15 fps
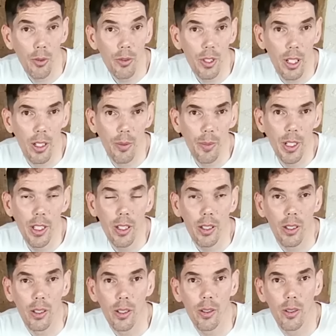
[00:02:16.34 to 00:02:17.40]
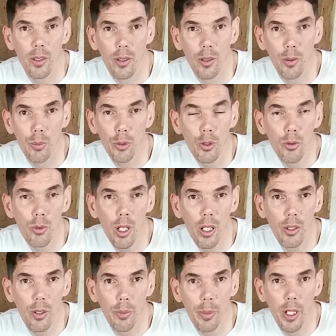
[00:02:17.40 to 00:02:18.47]
que vous allez me dire,
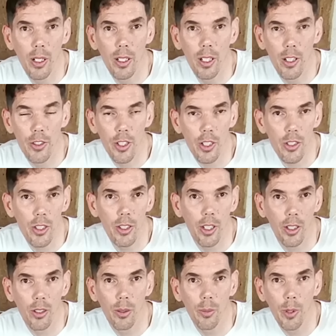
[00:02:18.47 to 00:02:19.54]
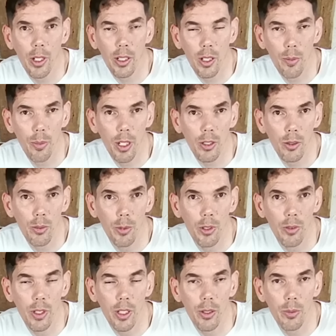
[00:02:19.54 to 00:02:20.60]
pourquoi ne pas aller la chercher directement avec les plaques
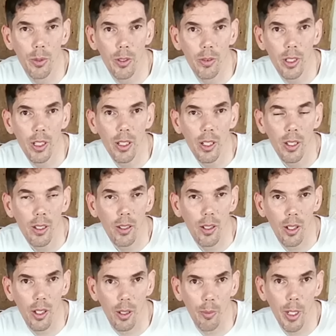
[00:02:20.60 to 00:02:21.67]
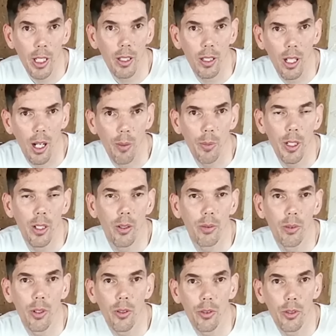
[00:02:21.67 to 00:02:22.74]
WW en Allemagne il la ramener
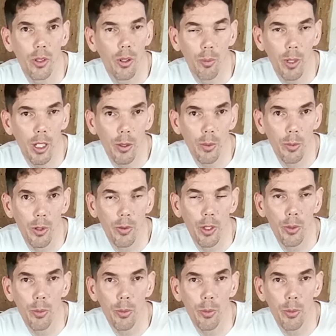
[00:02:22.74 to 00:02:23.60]
en France en plaque WW,